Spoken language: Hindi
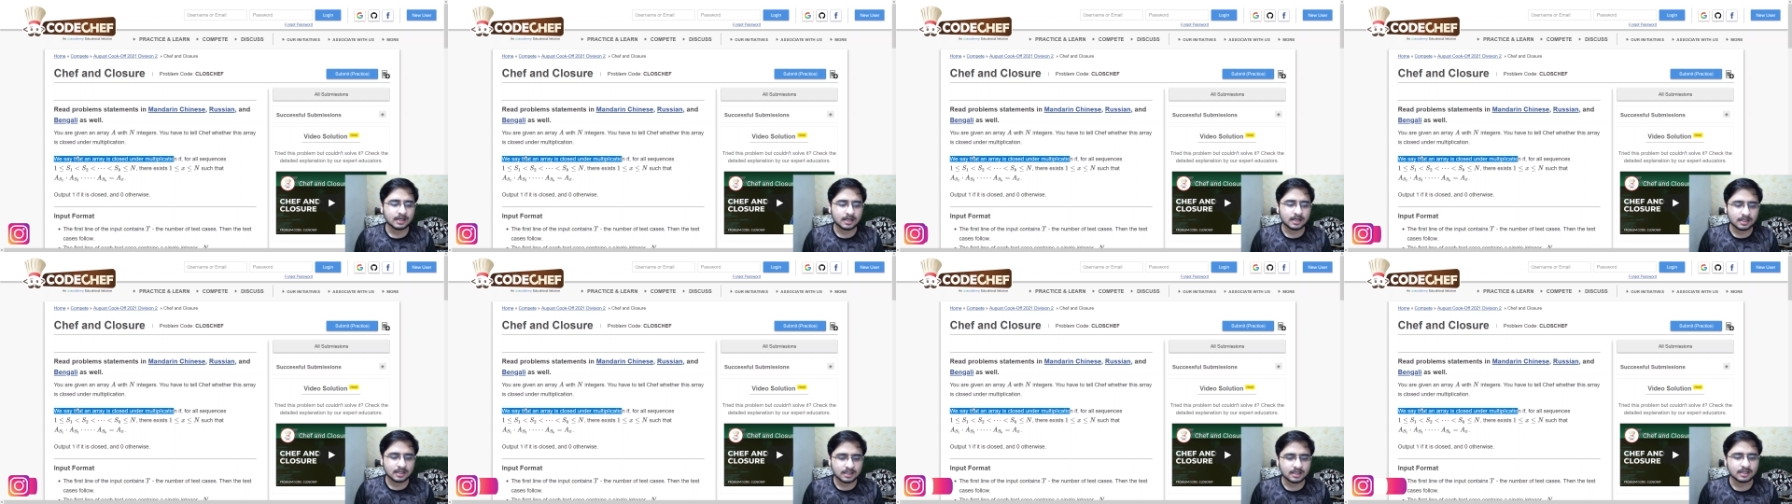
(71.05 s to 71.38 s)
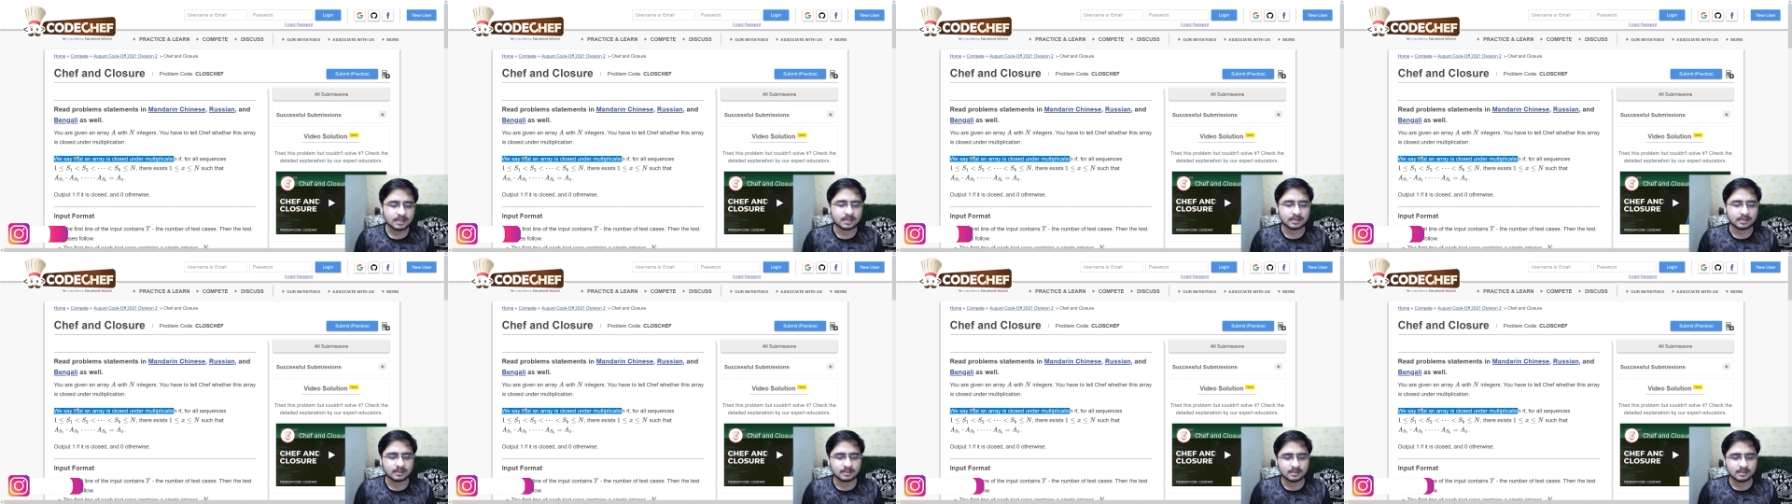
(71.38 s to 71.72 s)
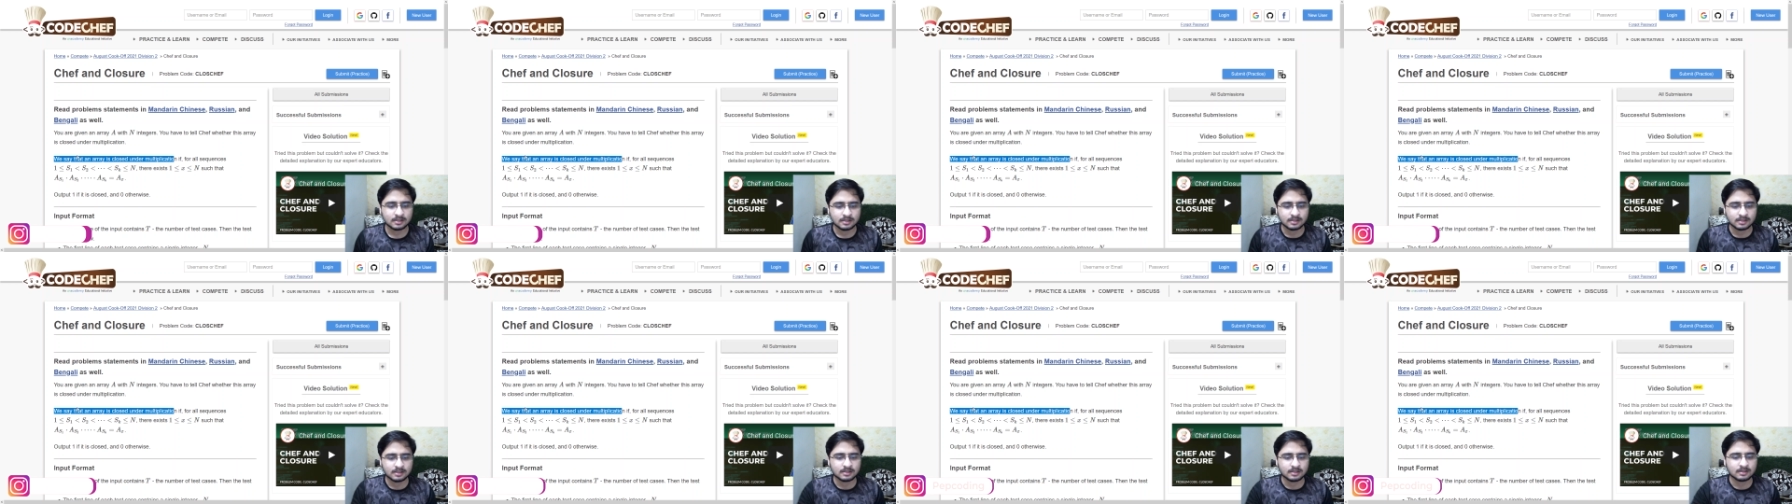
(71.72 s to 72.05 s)
अगर
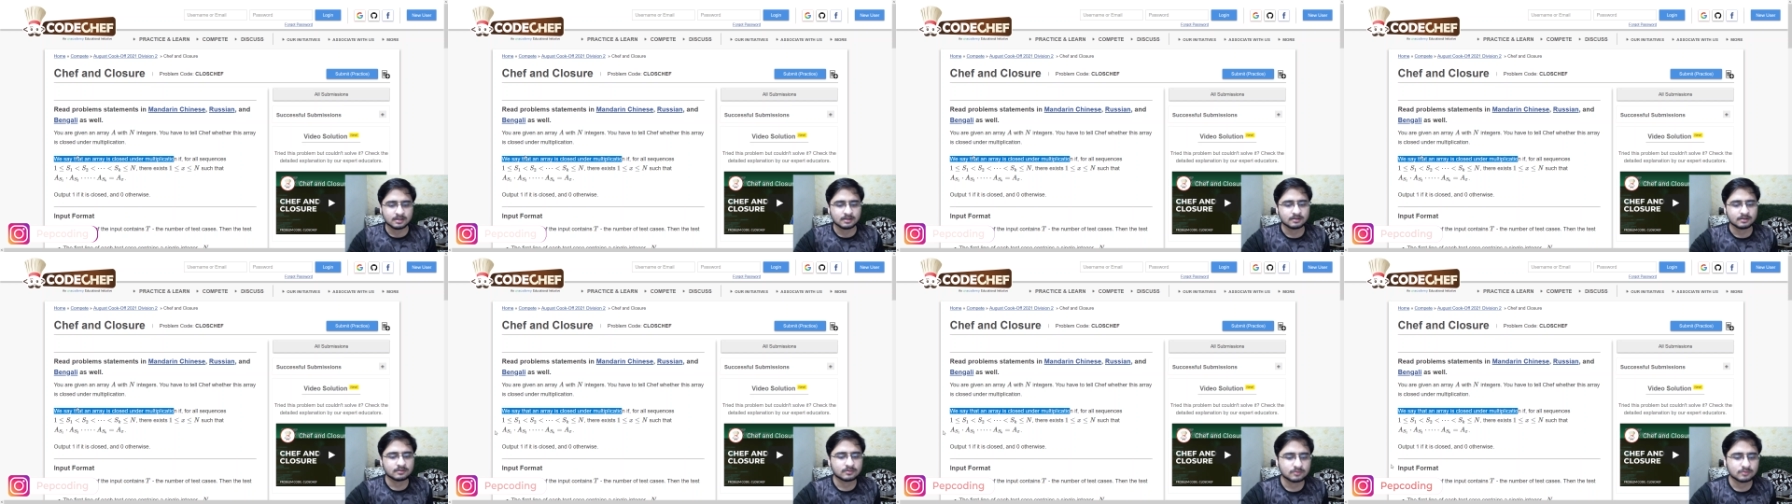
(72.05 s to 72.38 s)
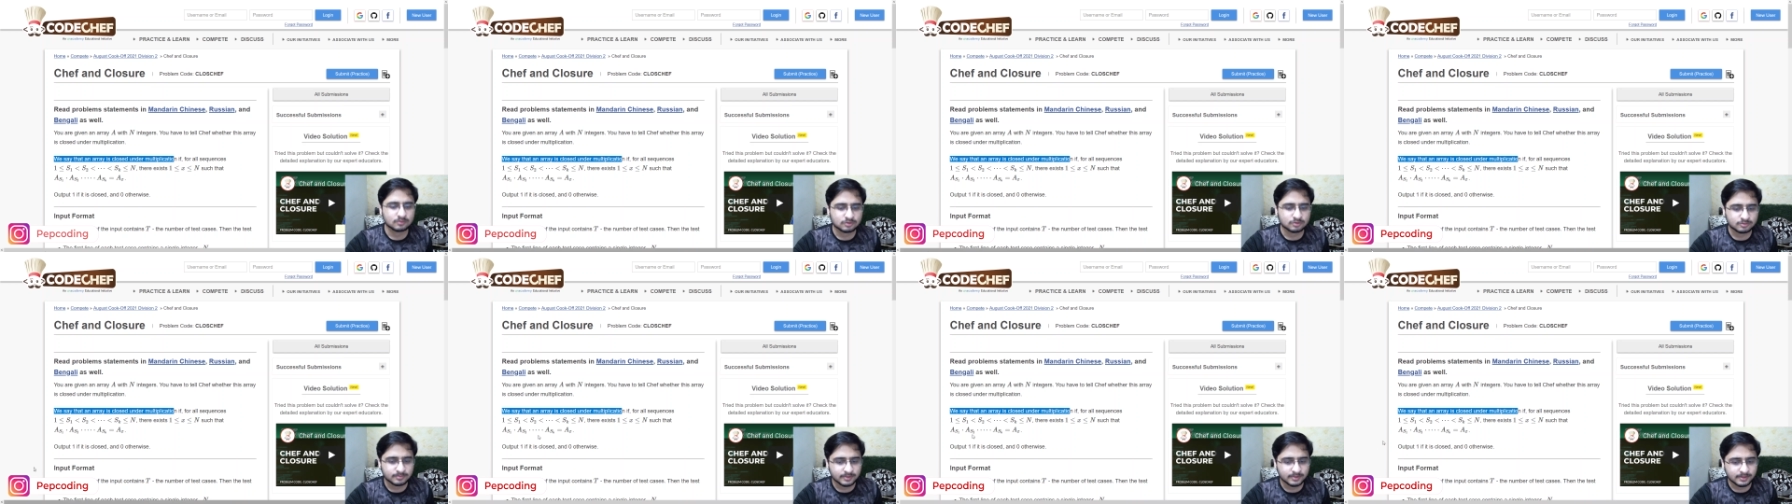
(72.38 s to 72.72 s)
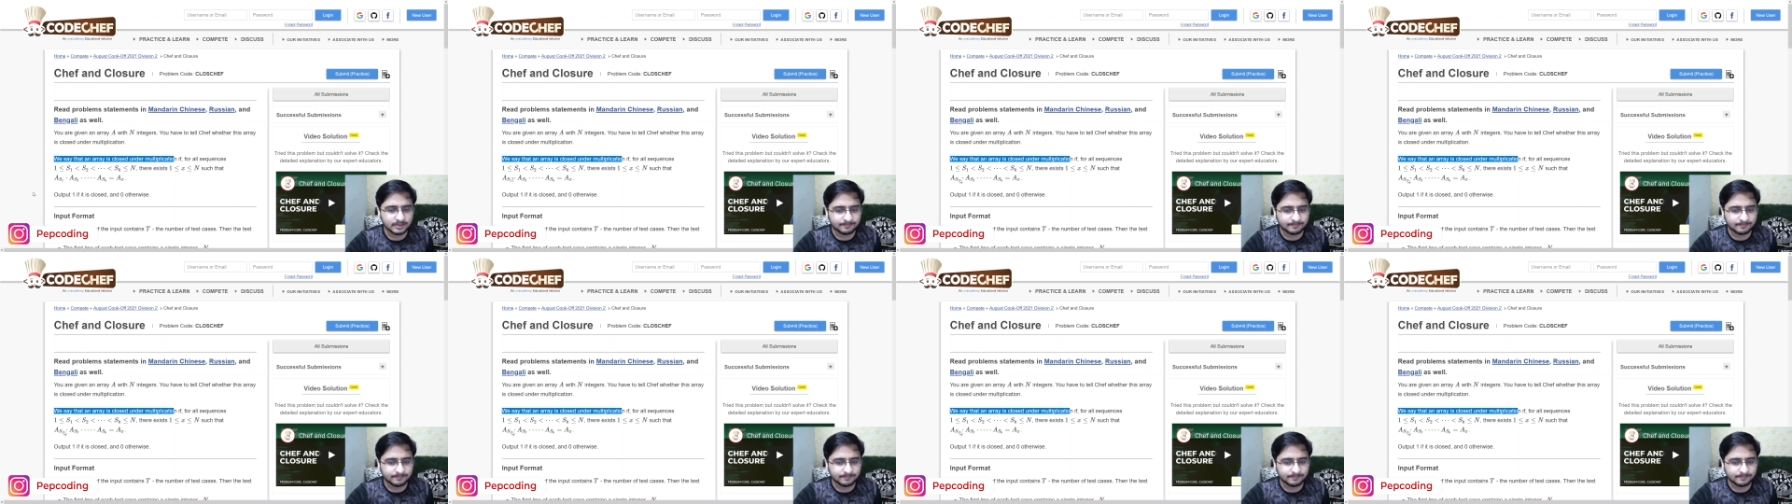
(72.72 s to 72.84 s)
उसमें